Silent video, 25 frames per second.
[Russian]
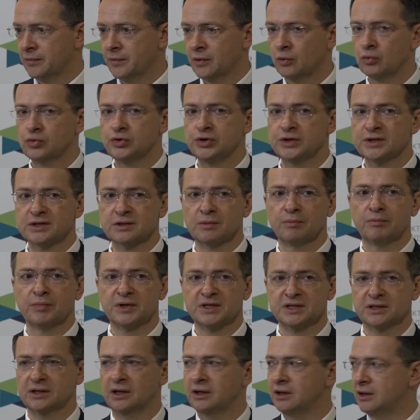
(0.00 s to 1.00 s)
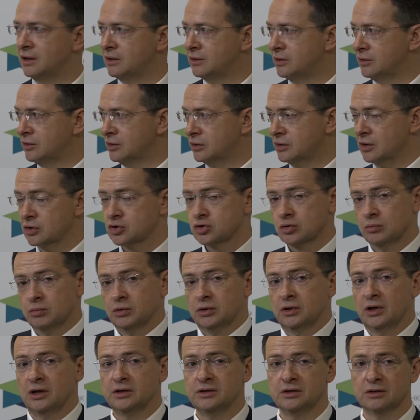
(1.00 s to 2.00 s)
Учиться постоянно. Не так, чтобы
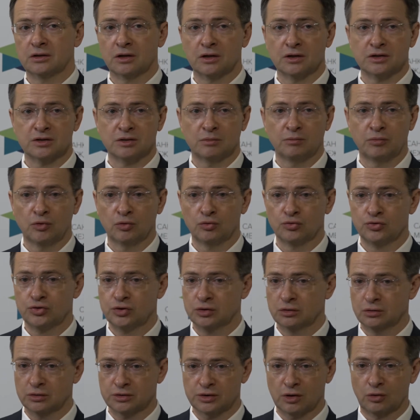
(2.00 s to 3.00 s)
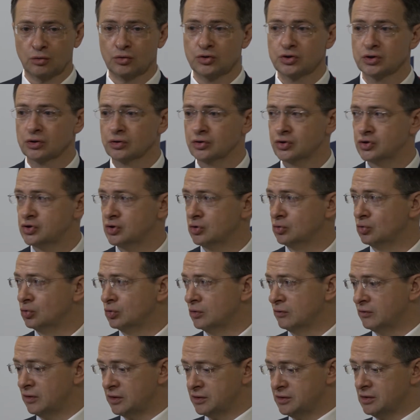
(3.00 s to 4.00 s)
ты один раз получил, закончил институт,
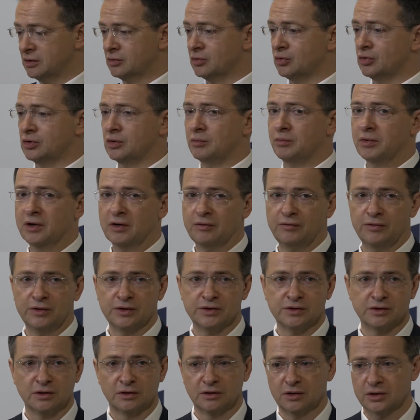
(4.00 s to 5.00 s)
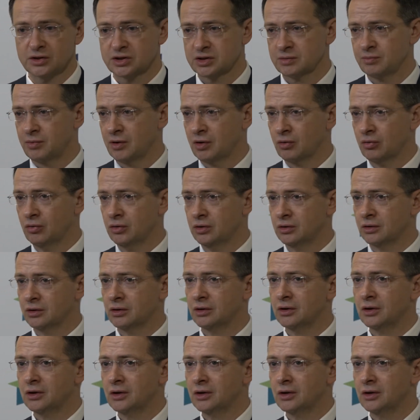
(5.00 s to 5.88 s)
овладел какой-то профессией, дальше спокойно